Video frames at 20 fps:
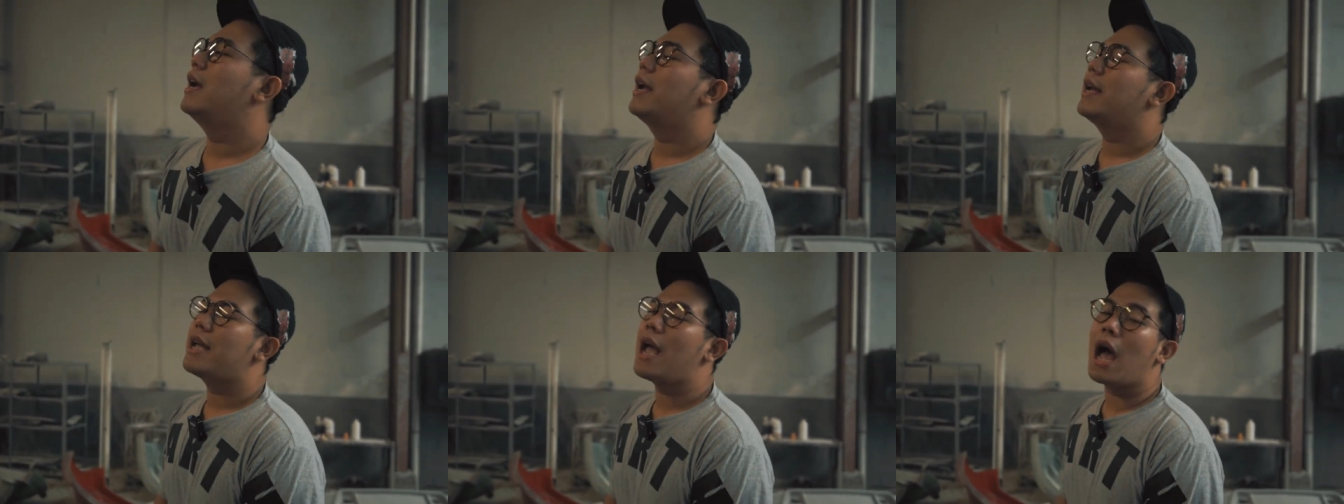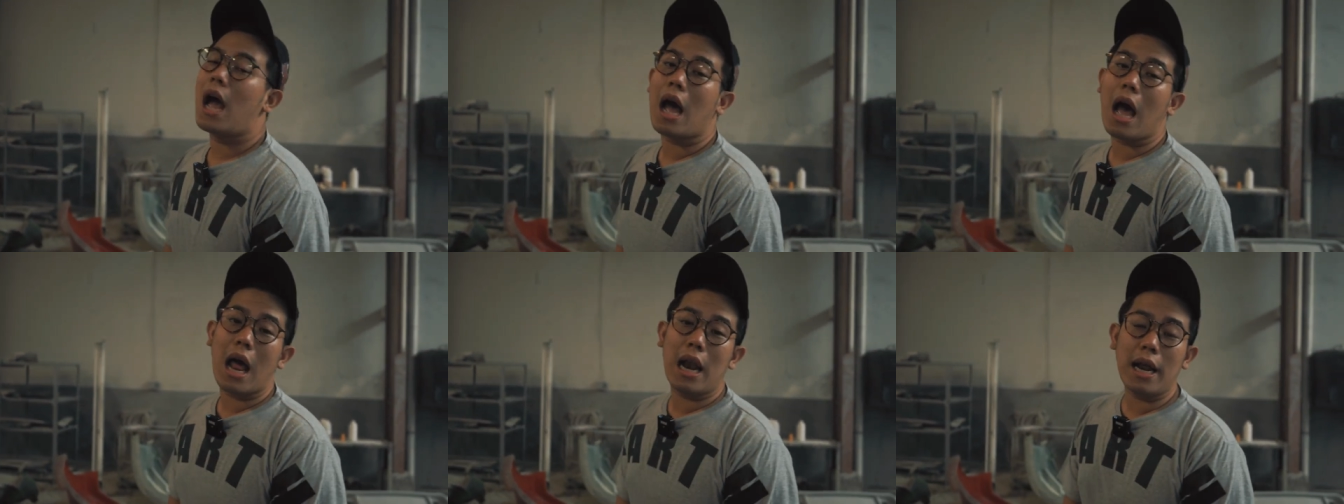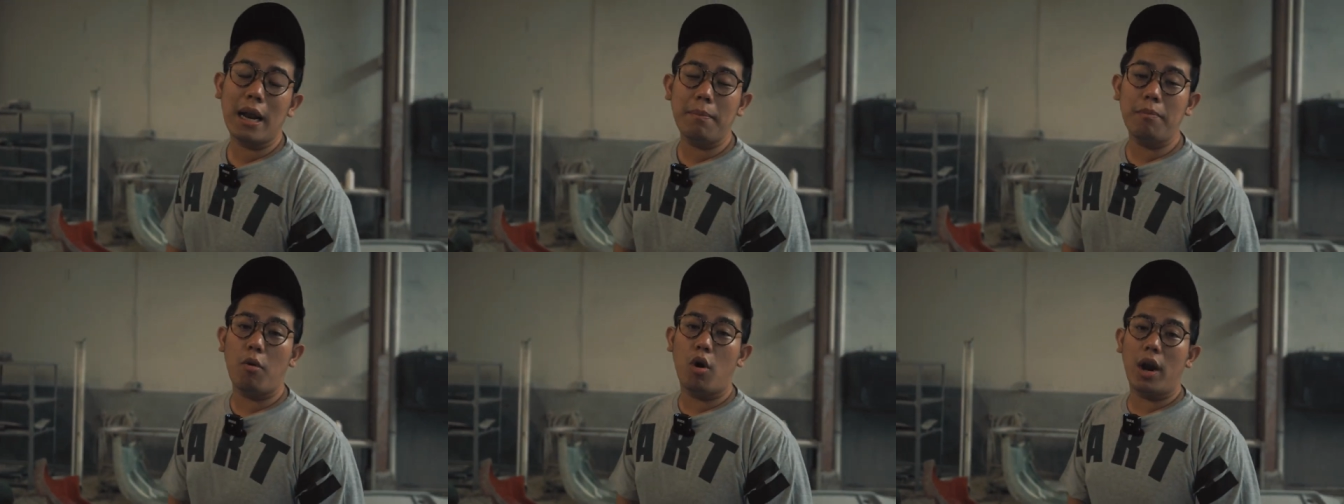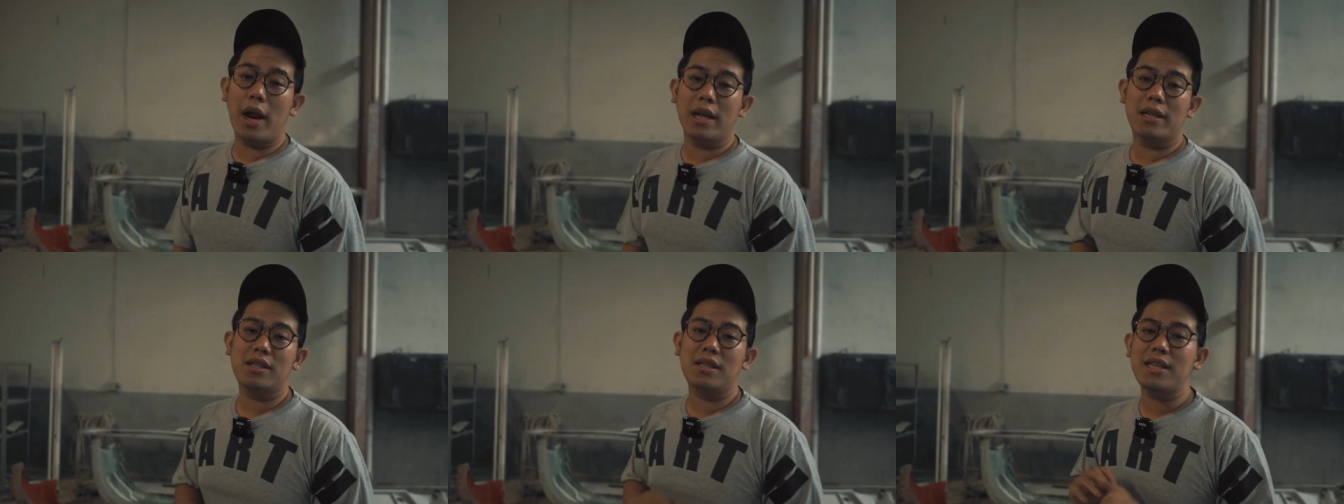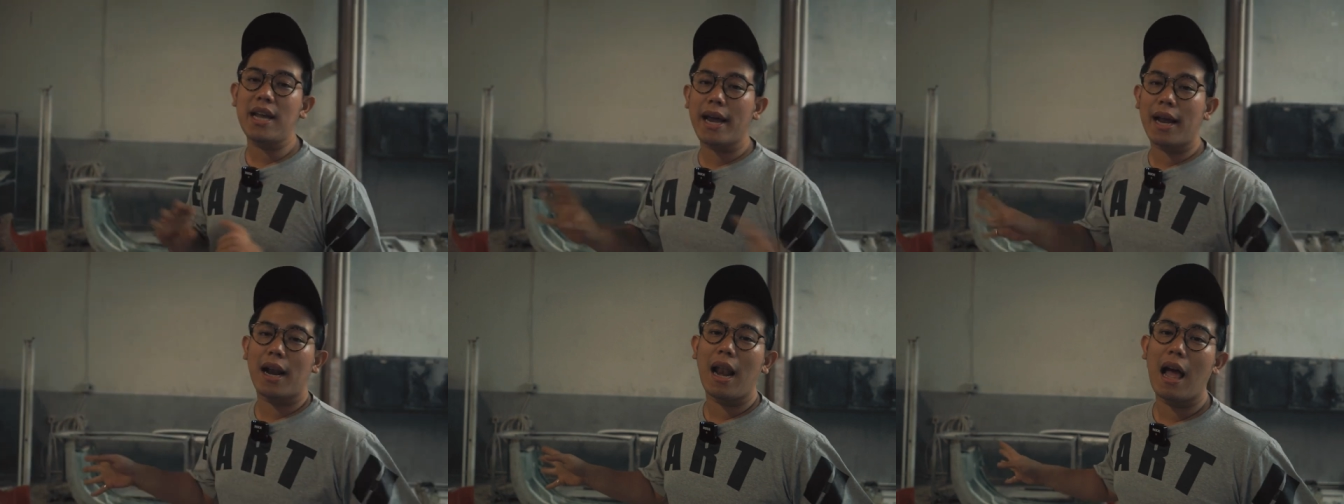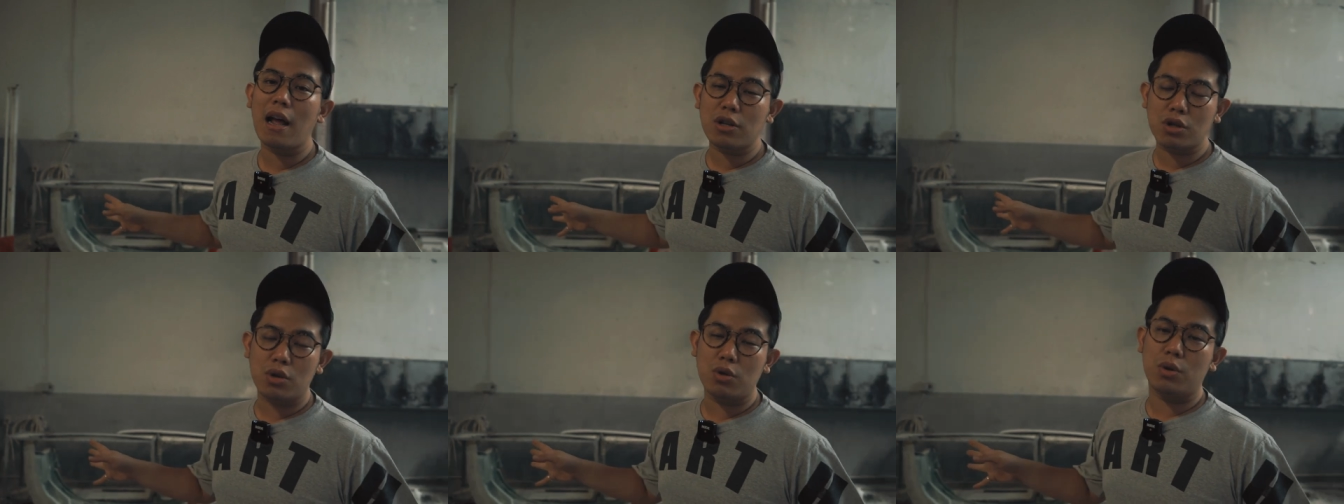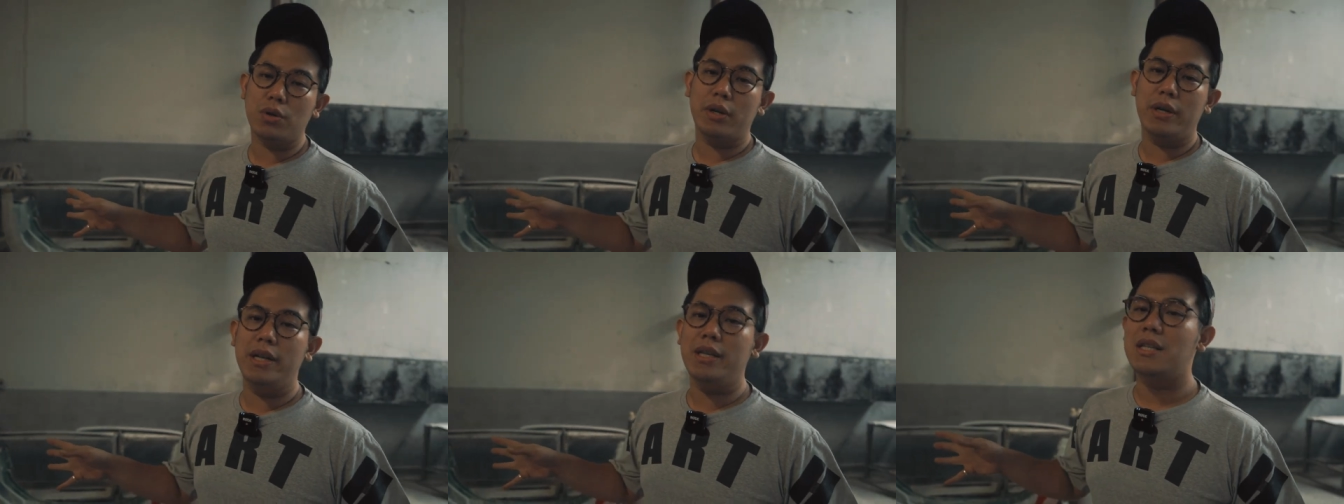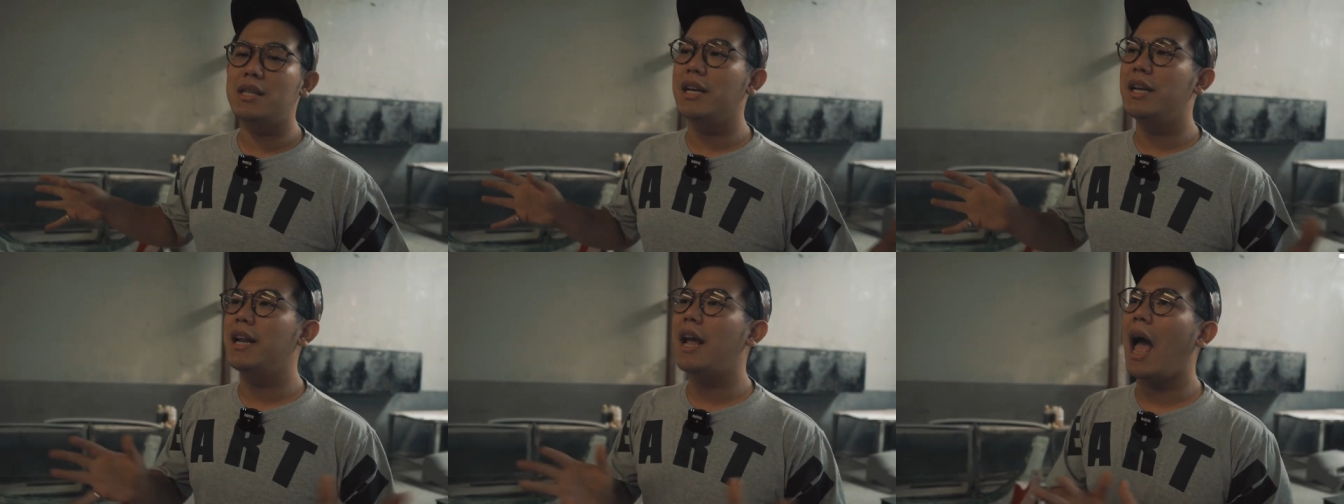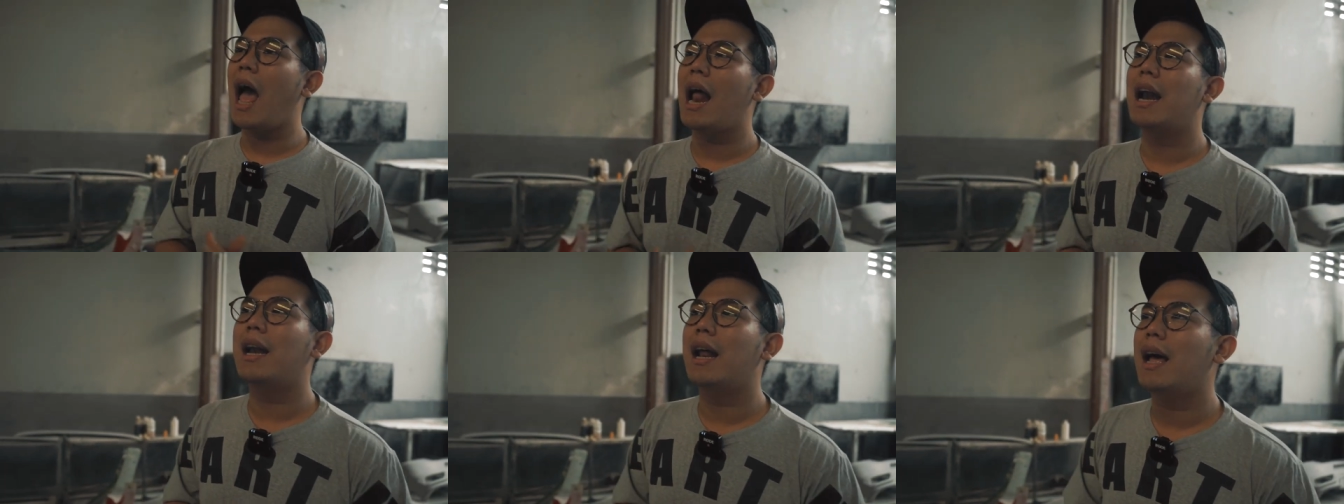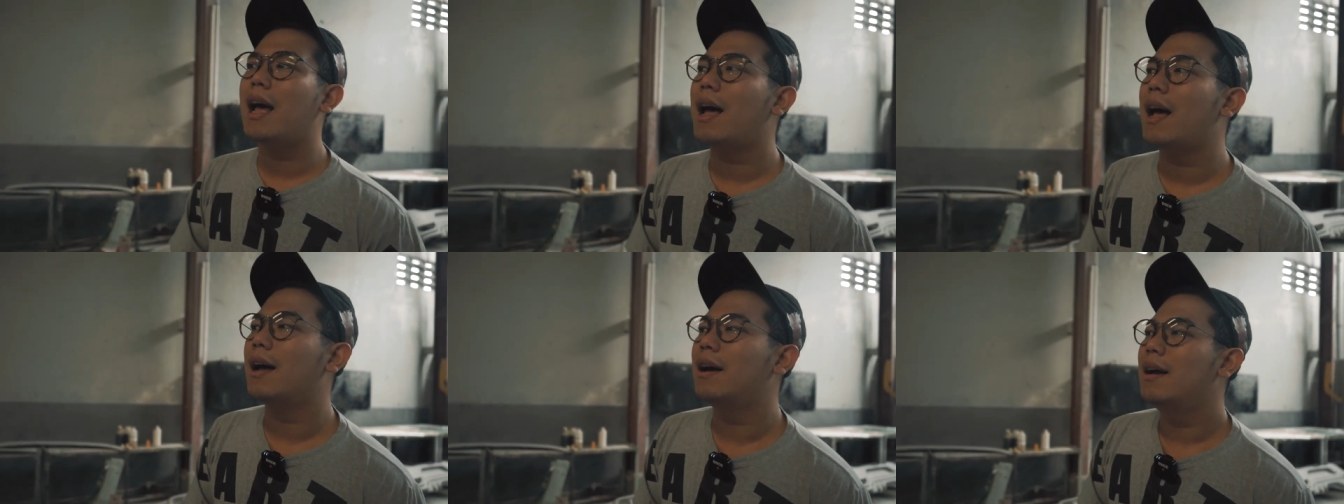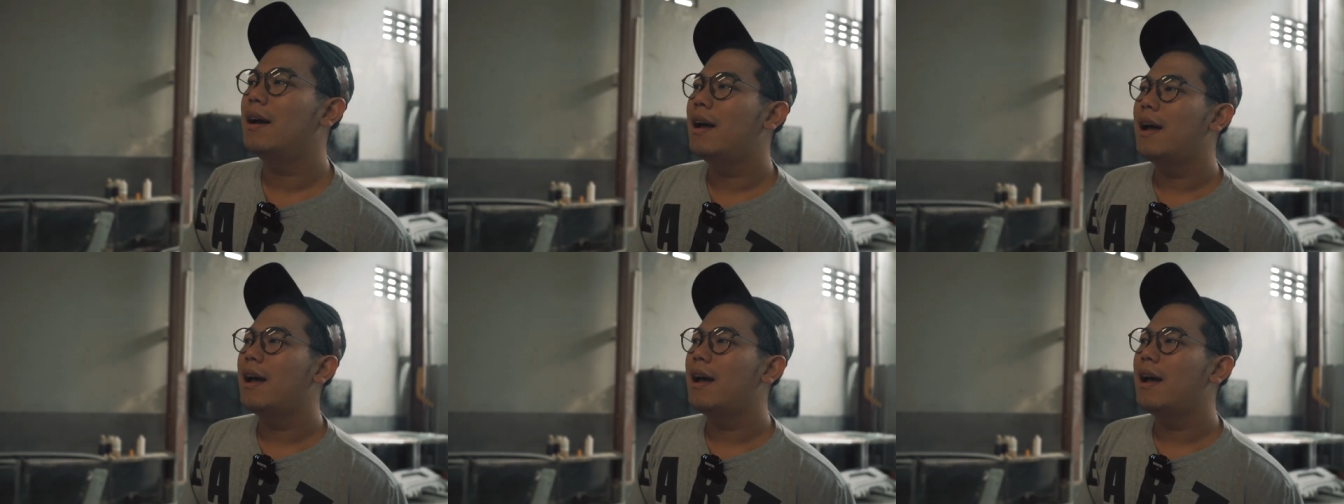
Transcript: yang kalian boleh cek langsung di sini ada